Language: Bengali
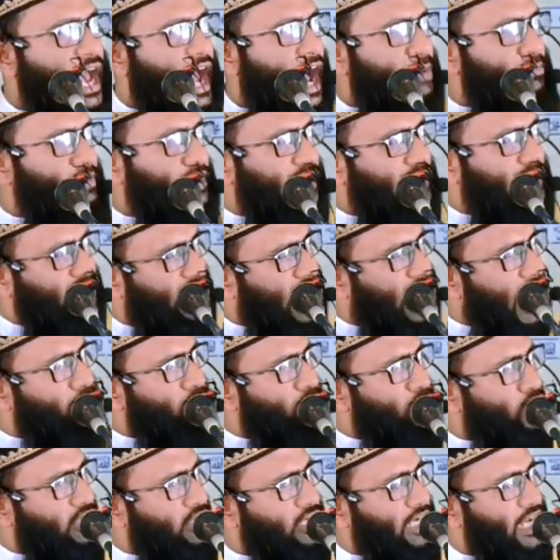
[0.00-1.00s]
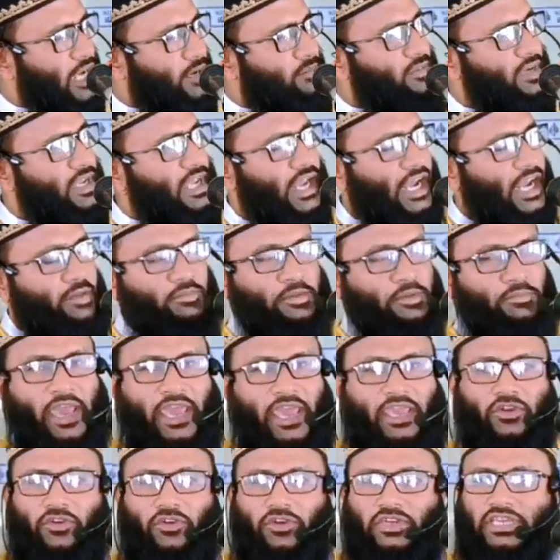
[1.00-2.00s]
আমি ইনকাম করি কেমনে আর আমি
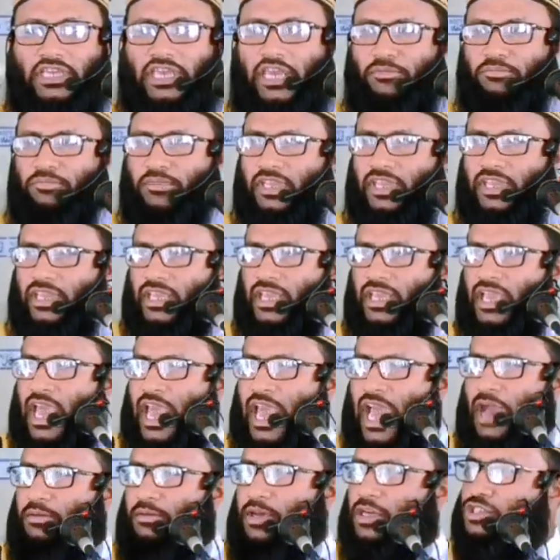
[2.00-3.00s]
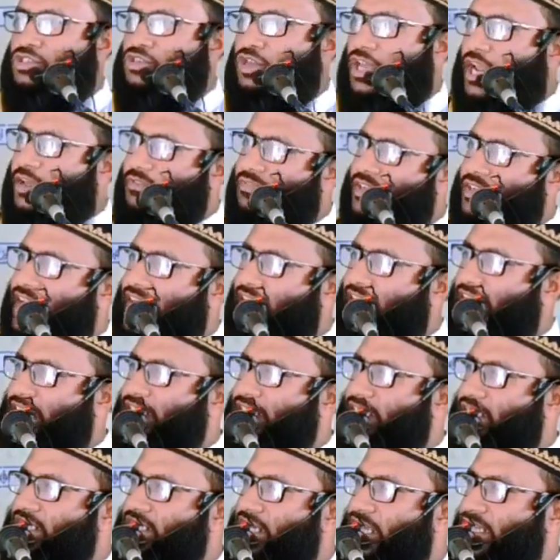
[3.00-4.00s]
ব্যয় করি কেমনে আমার চলাফেরা
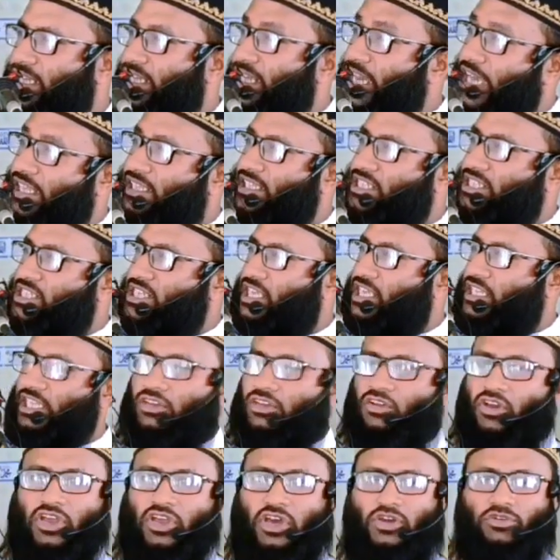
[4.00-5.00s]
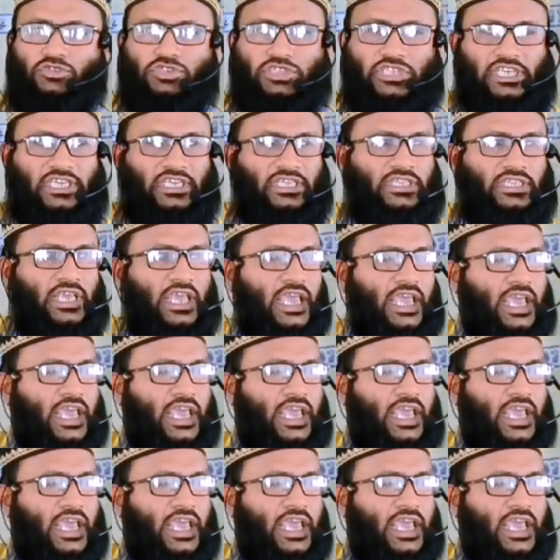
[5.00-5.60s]
কাদের সাথে কাদের সাথে করা উচিত